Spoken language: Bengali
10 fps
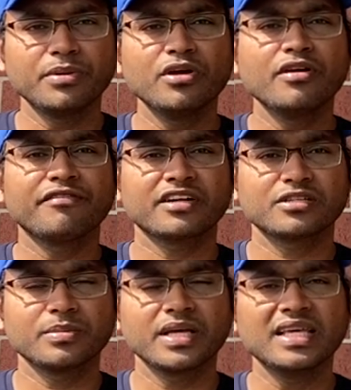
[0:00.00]
পিওএফ
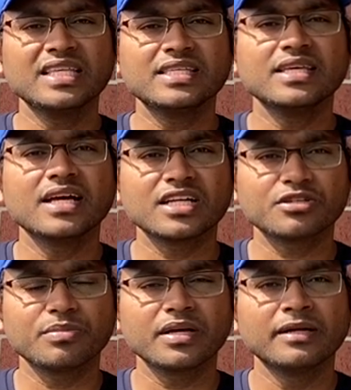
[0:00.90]
আসবে ইসিএ e
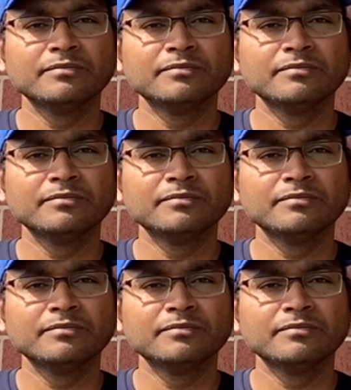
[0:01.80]
আসবে